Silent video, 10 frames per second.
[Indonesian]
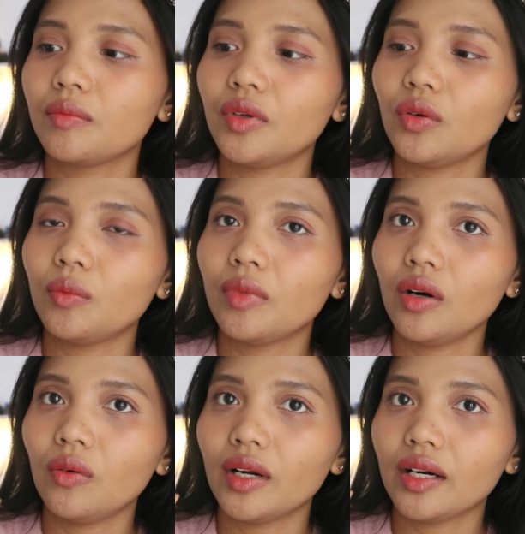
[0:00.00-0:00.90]

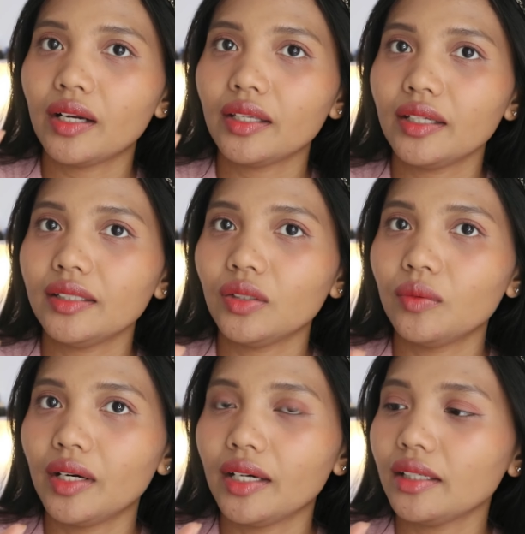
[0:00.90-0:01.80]
berubah warnanya jauh
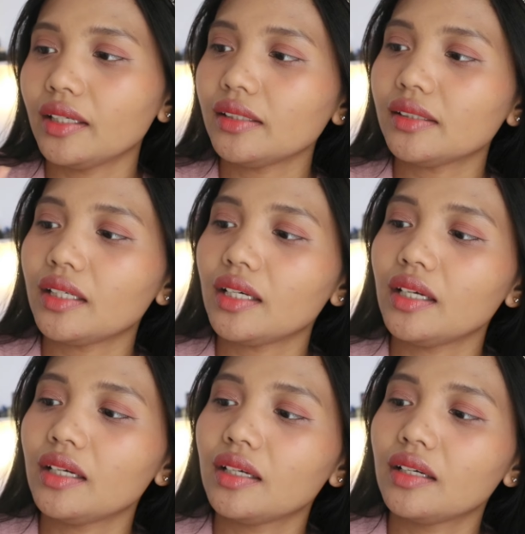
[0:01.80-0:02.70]
banget gak sih
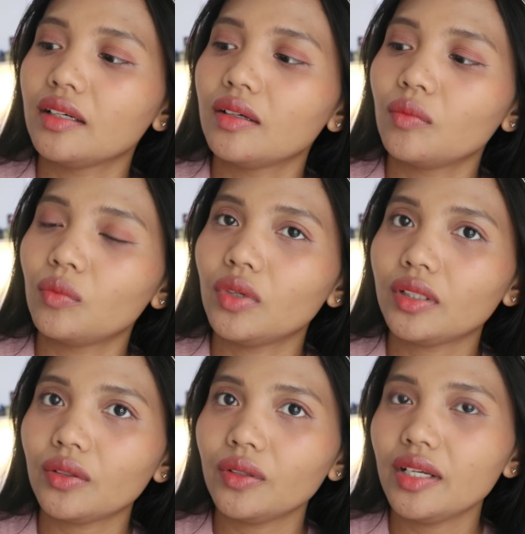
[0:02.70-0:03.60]

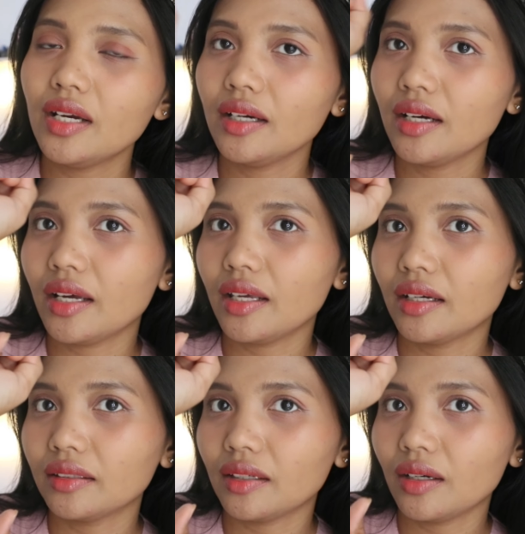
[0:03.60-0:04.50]
buat aku dia nggak
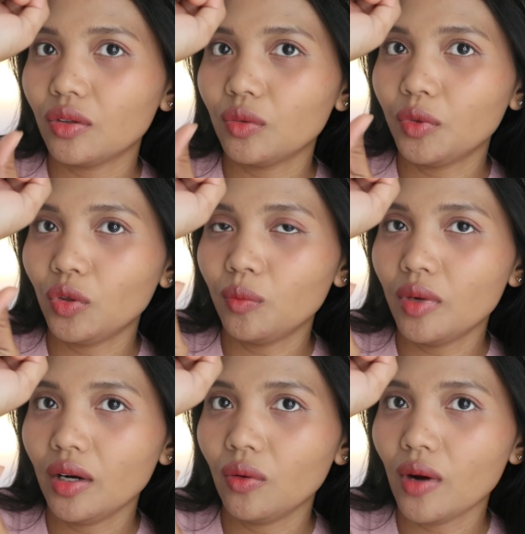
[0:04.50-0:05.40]
yang terlalu
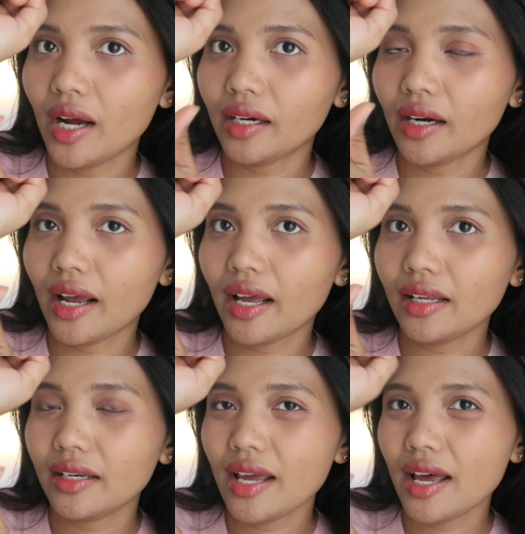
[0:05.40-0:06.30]
berubah warna
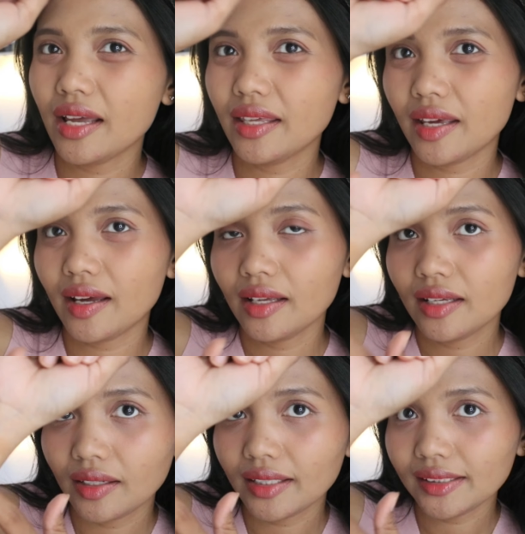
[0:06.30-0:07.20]
dia hanya
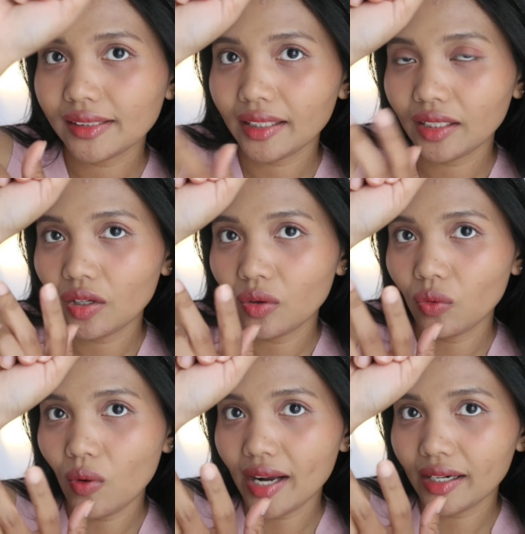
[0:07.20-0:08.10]
ngeset ke
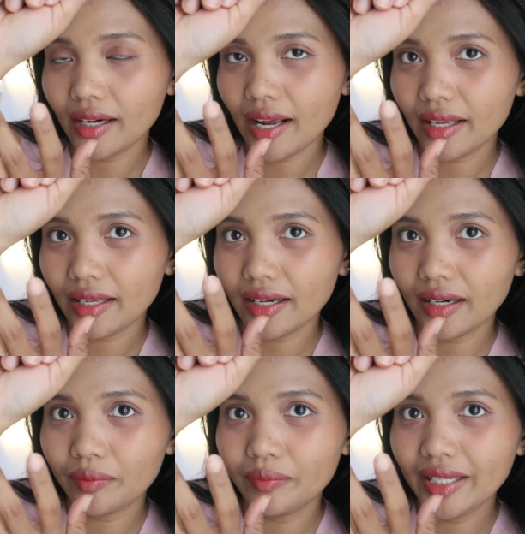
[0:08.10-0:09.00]
warna yang
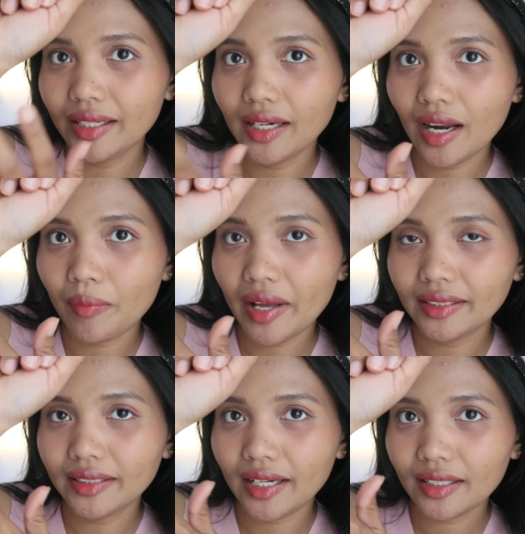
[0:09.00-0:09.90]
lebih gelap
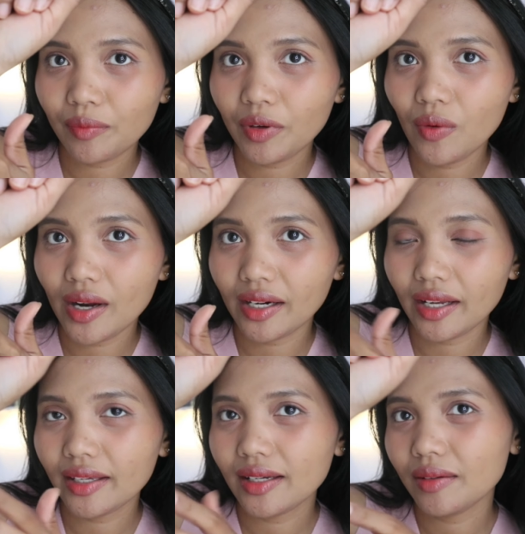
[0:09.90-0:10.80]
aja tapi
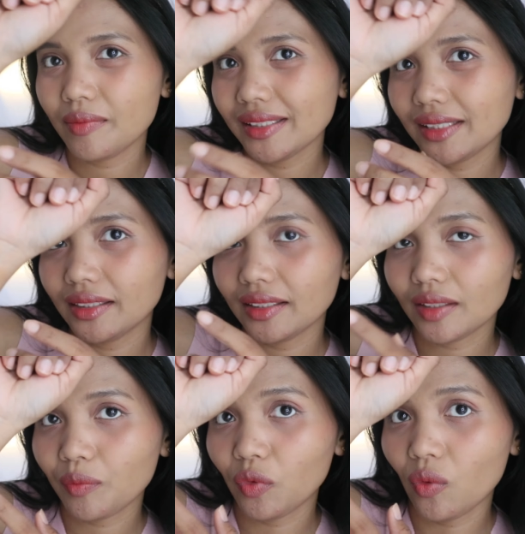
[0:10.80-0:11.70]
warnanya masih
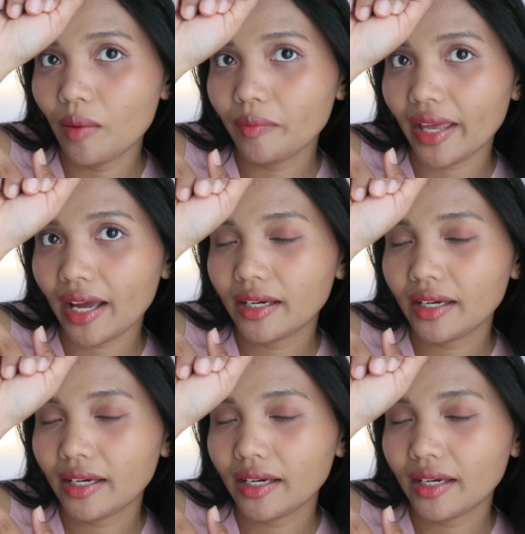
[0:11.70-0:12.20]
tetap warm ya